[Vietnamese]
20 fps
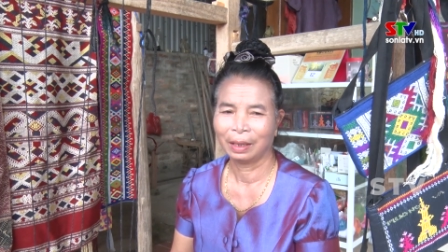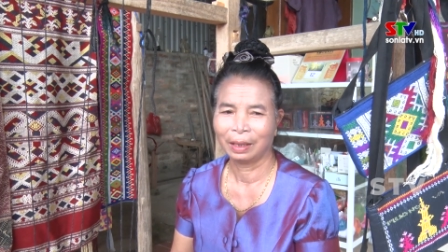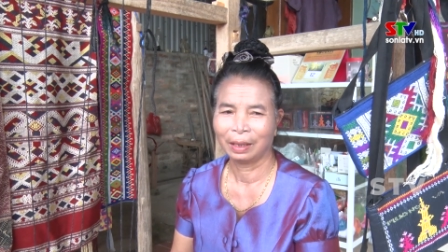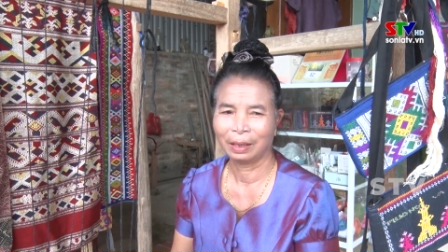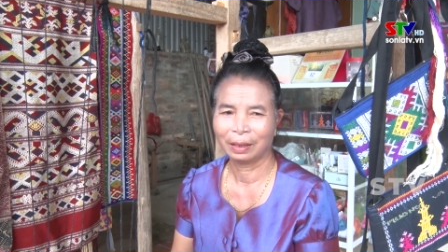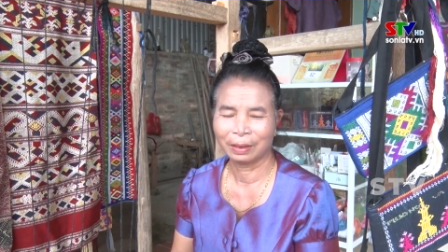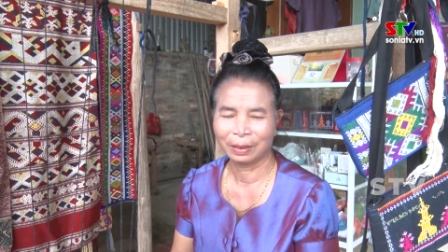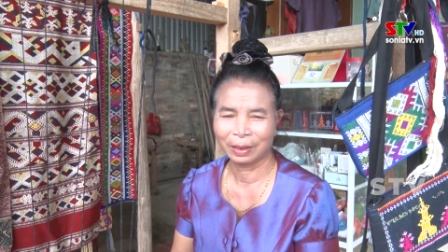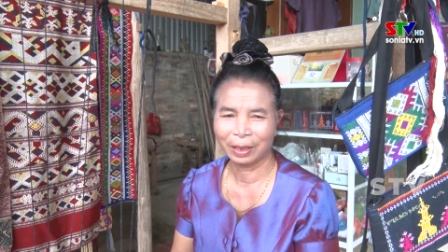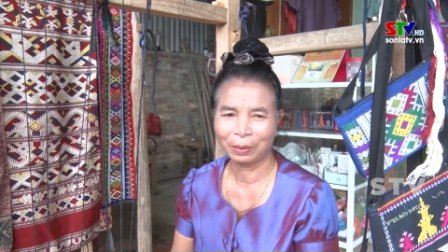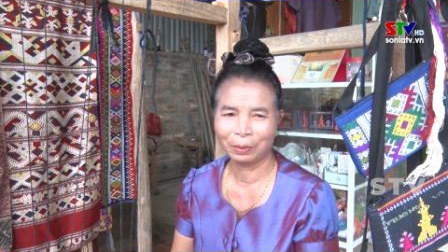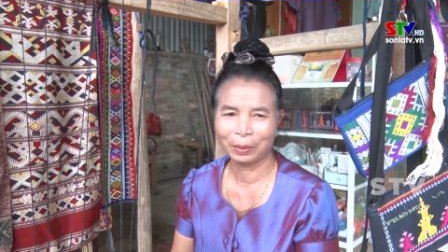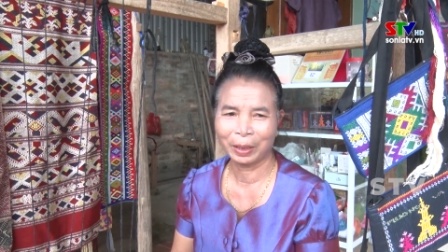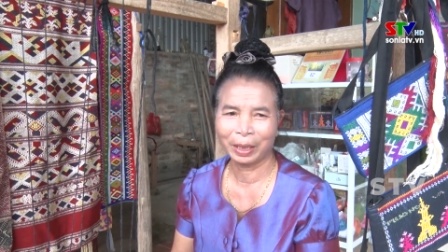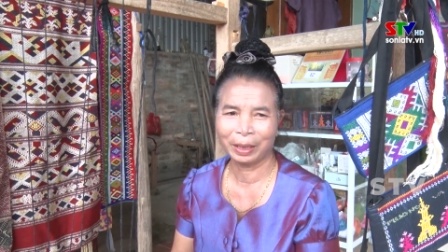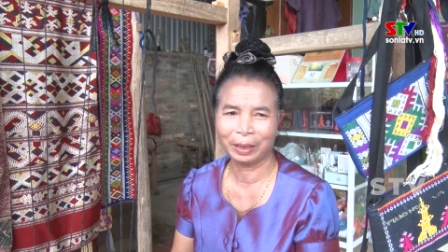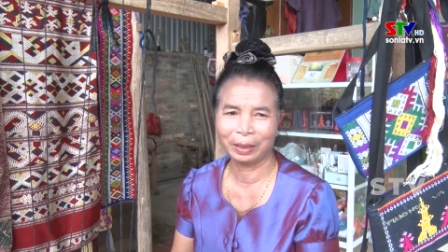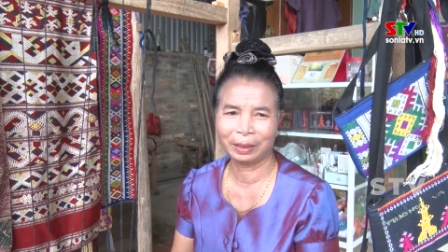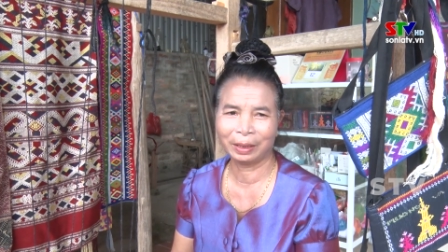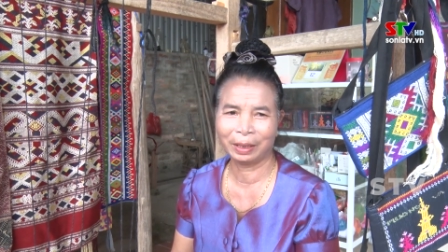à, sau
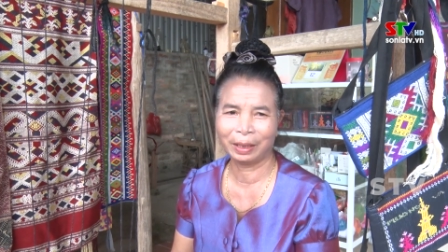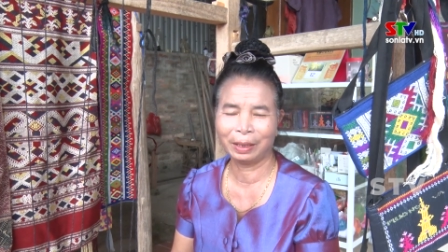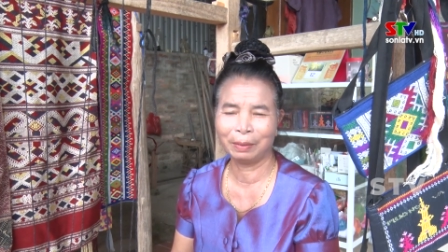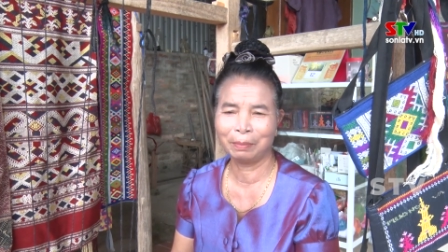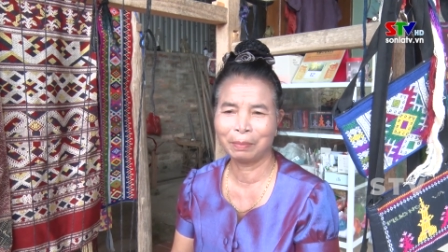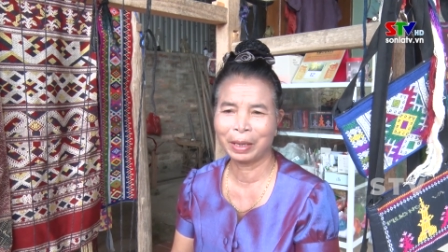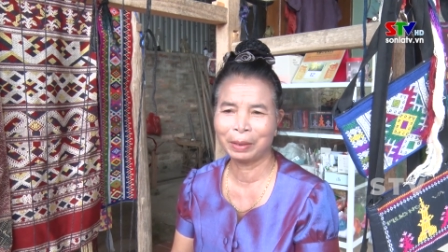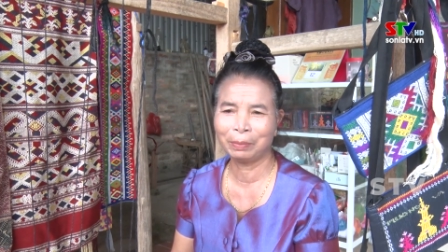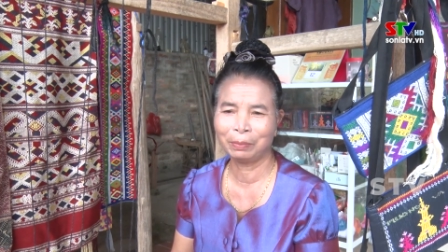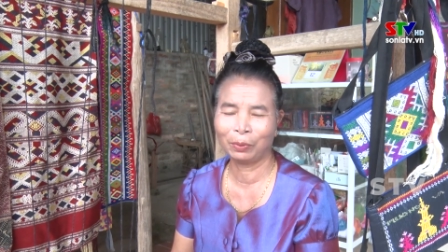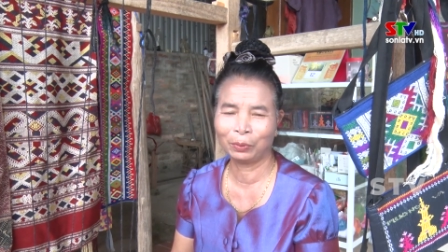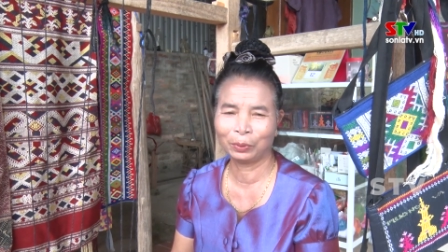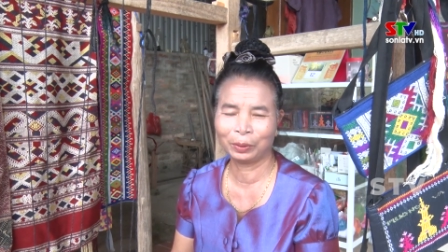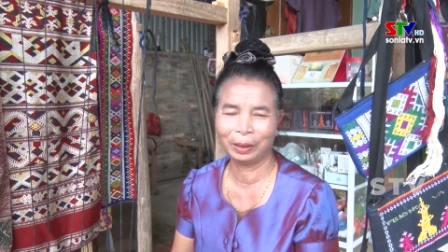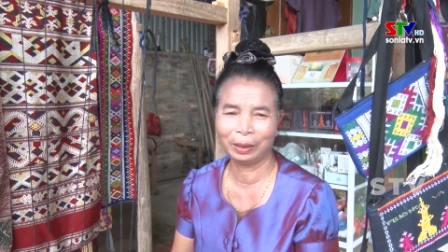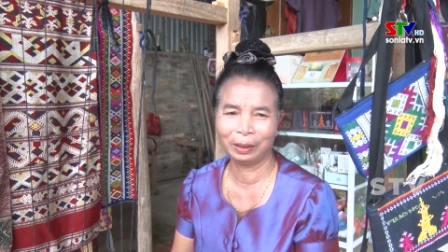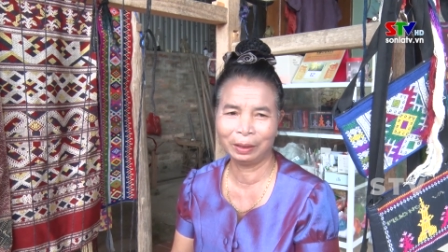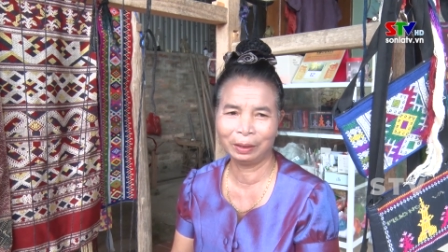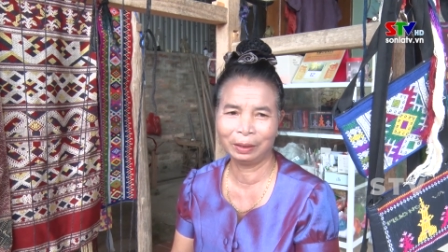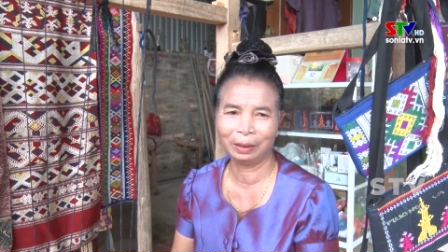này sẽ mai một
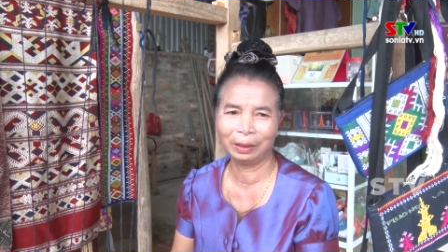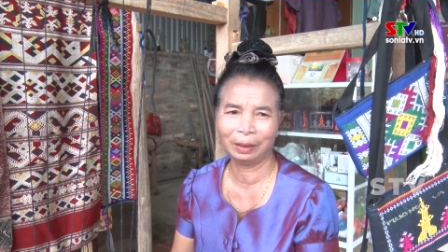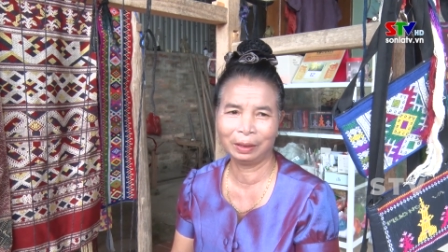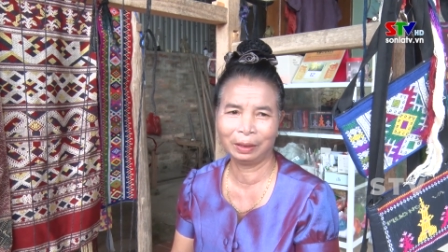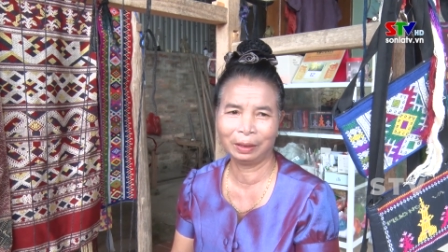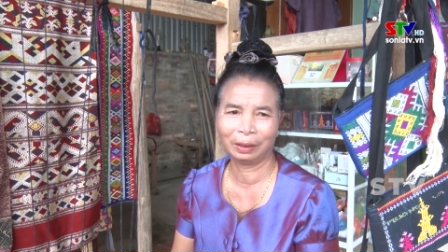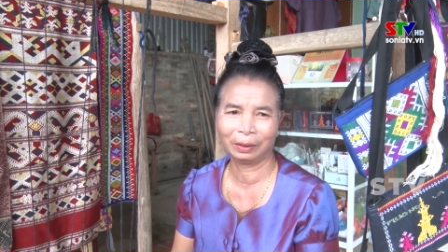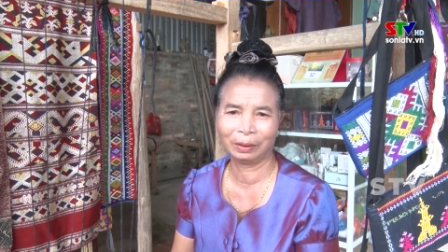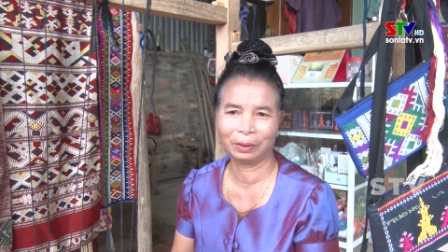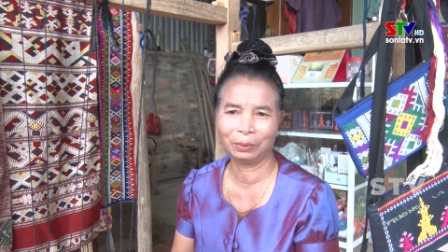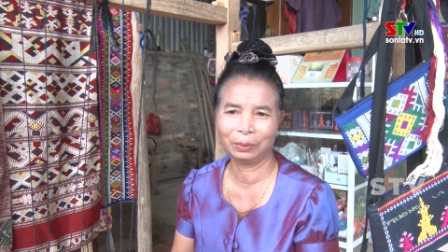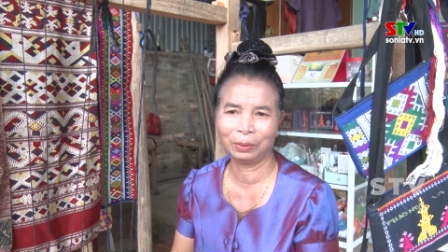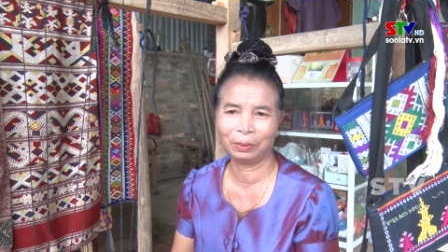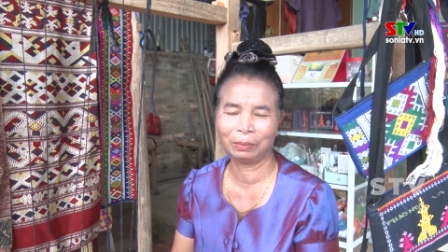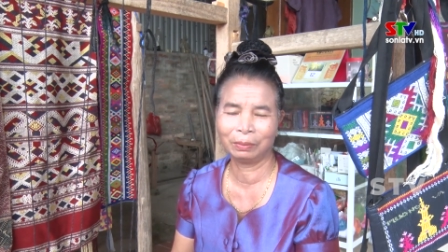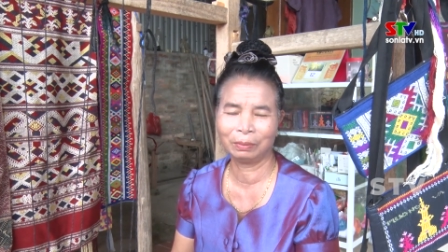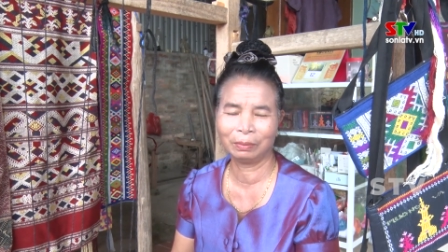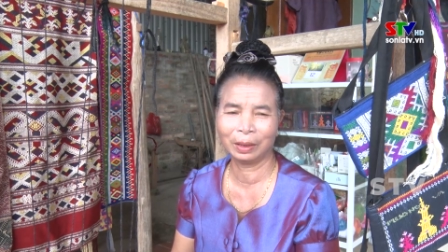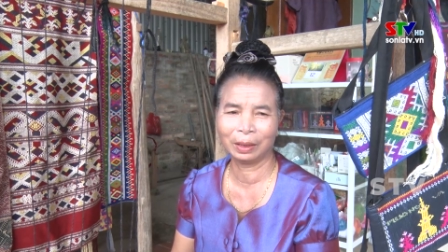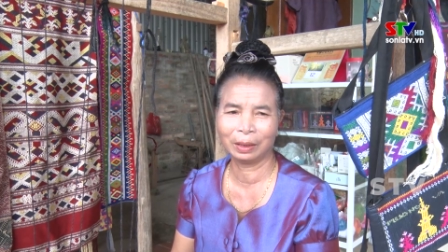đi thì tôi
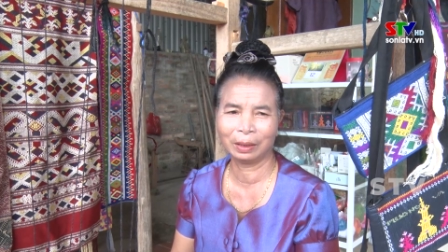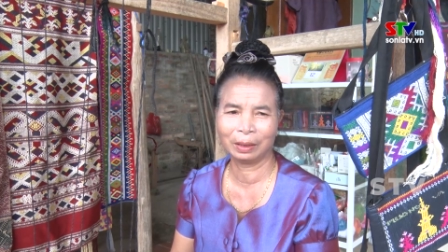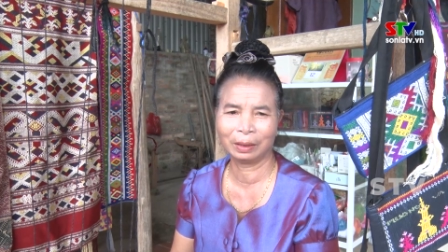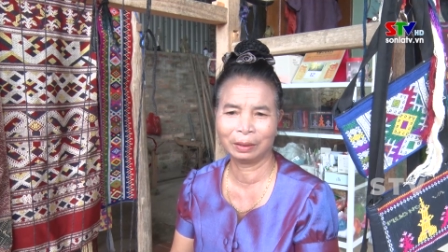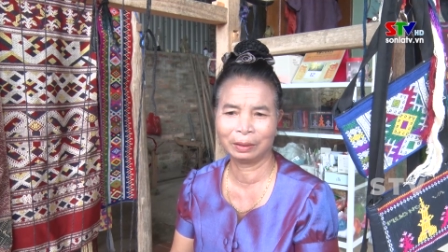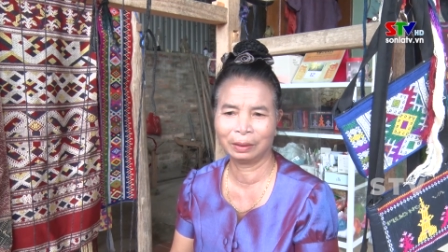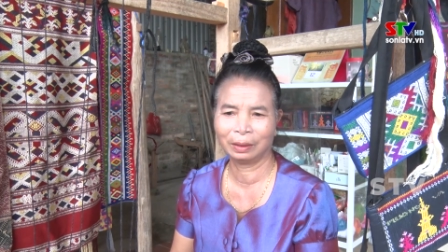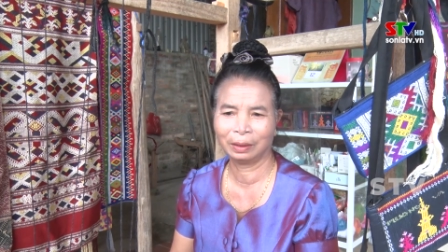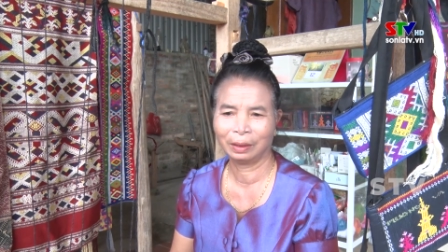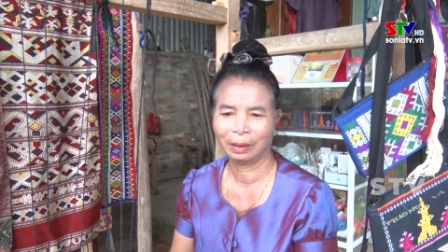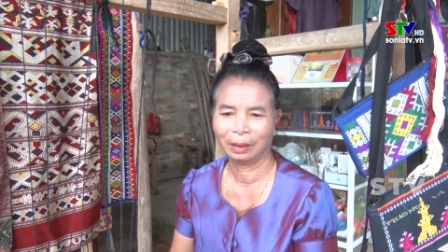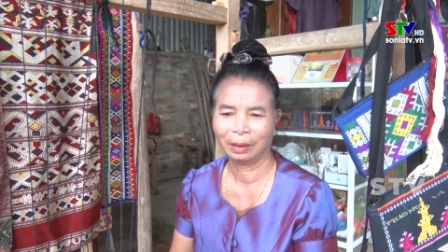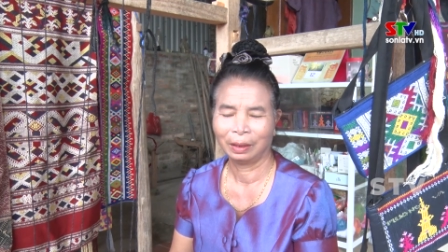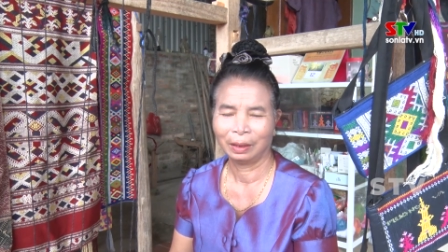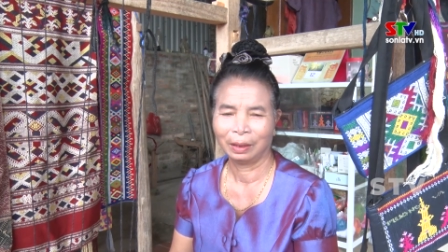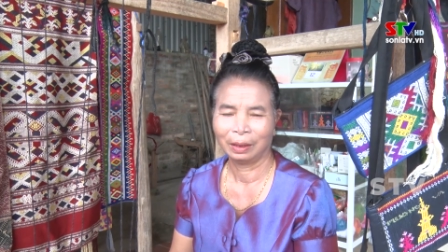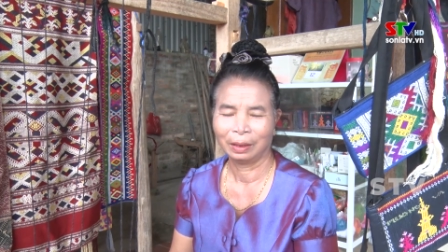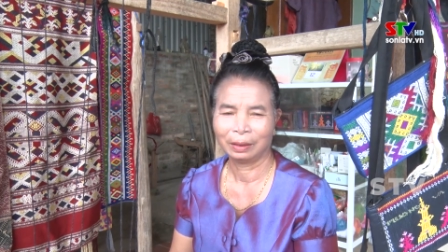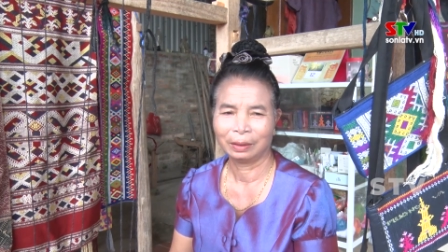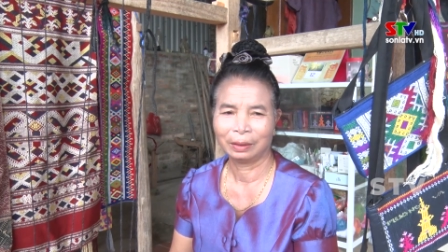cũng
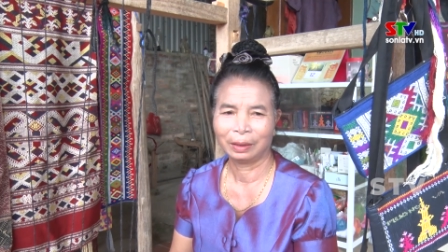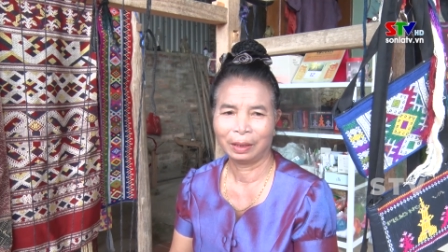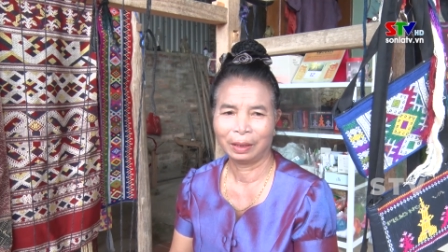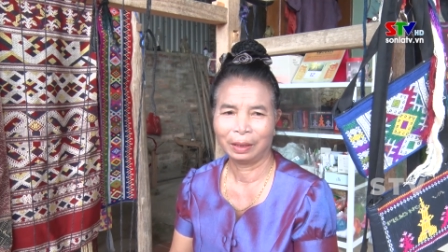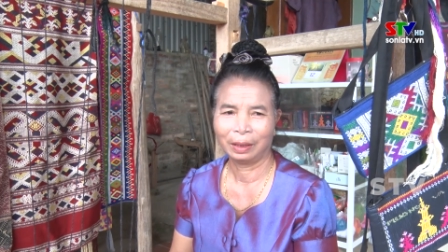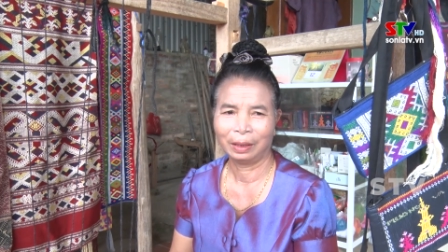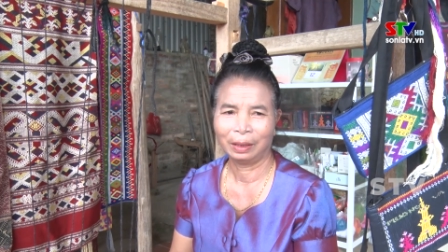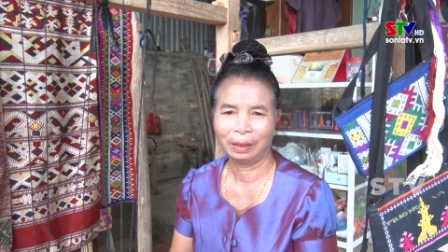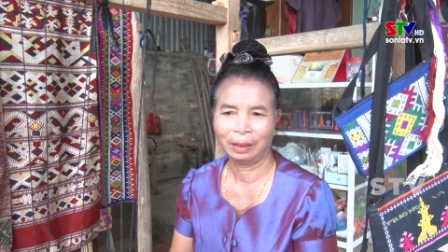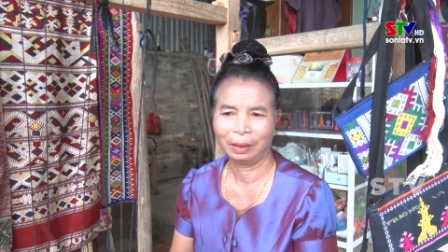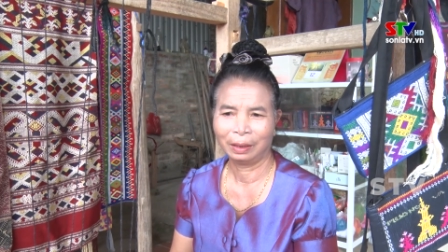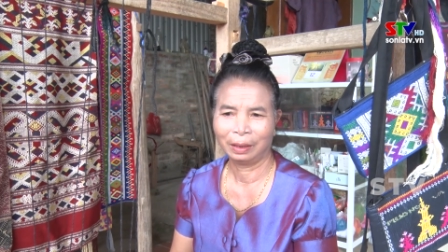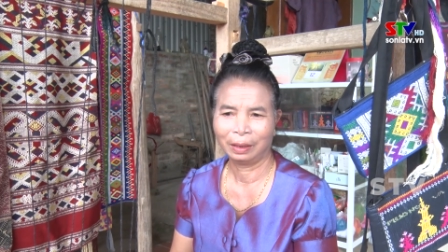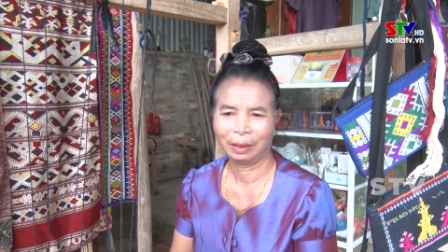sẽ